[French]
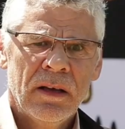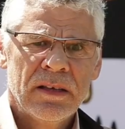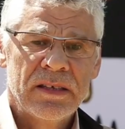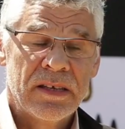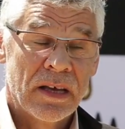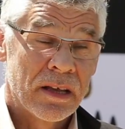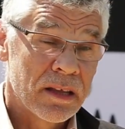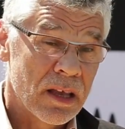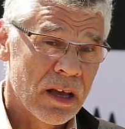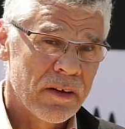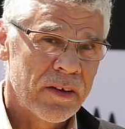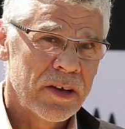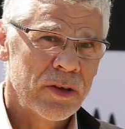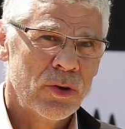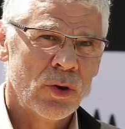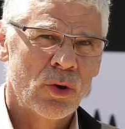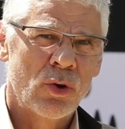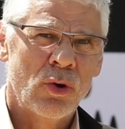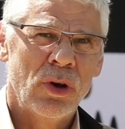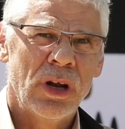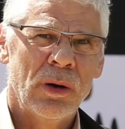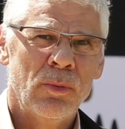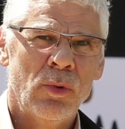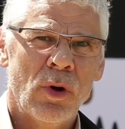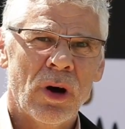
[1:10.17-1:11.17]
C'est un travail de
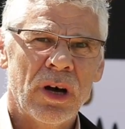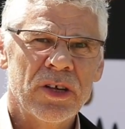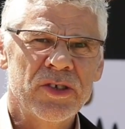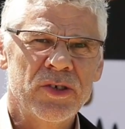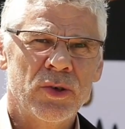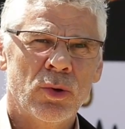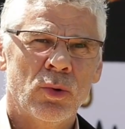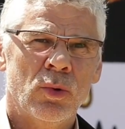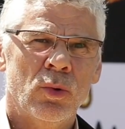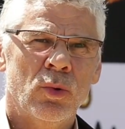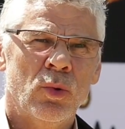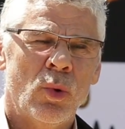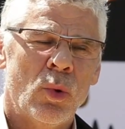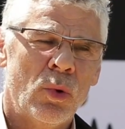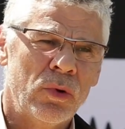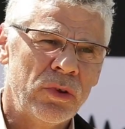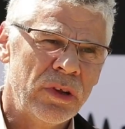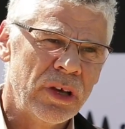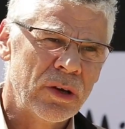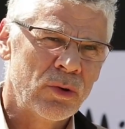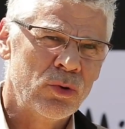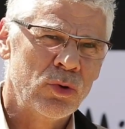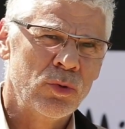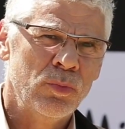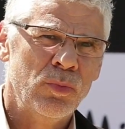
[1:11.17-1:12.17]
collaboration où
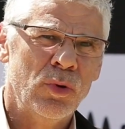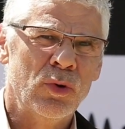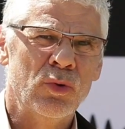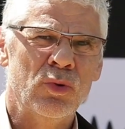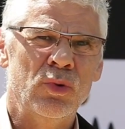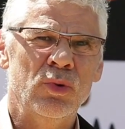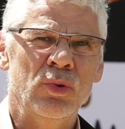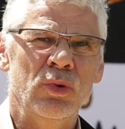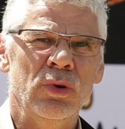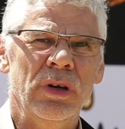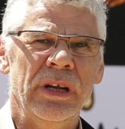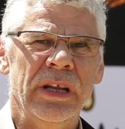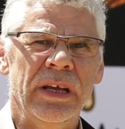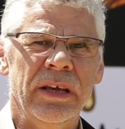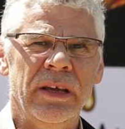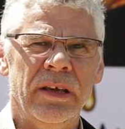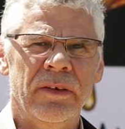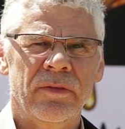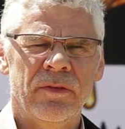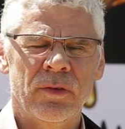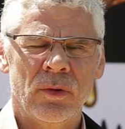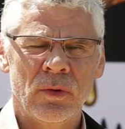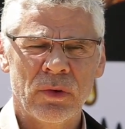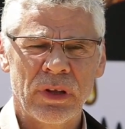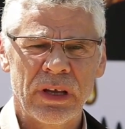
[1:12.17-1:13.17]
on écoute beaucoup
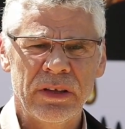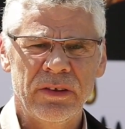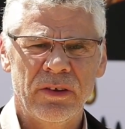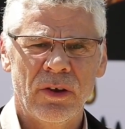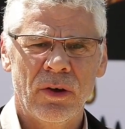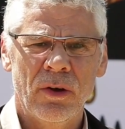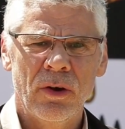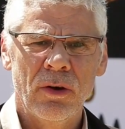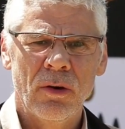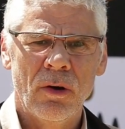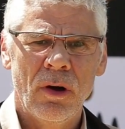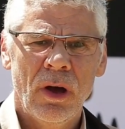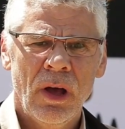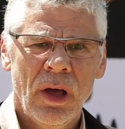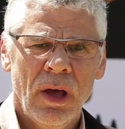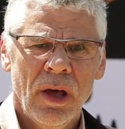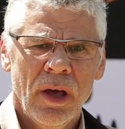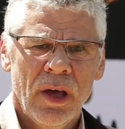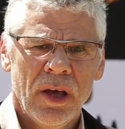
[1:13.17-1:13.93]
les fondateurs